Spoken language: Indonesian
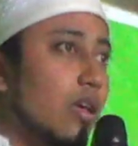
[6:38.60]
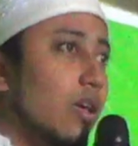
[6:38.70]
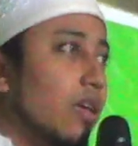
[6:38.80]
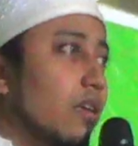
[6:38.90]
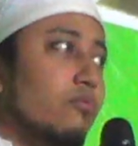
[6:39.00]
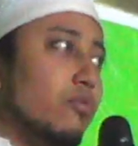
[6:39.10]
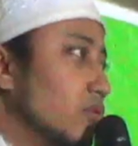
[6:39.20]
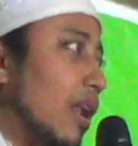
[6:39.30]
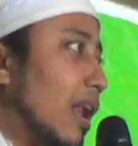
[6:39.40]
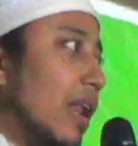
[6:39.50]

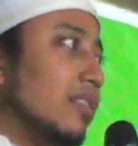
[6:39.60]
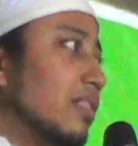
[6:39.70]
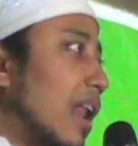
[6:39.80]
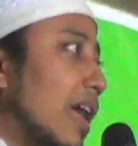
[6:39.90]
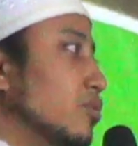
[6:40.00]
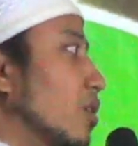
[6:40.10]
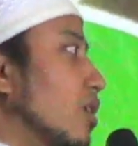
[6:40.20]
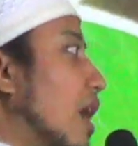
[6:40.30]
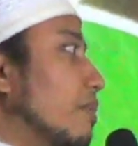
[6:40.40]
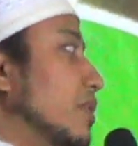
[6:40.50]
Sudah terlanjur, tidak
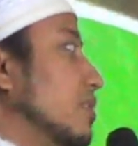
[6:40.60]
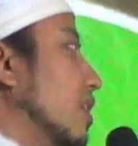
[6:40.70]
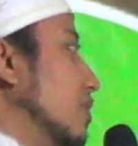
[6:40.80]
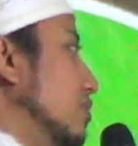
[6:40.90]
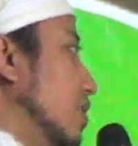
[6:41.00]
bisa sudah.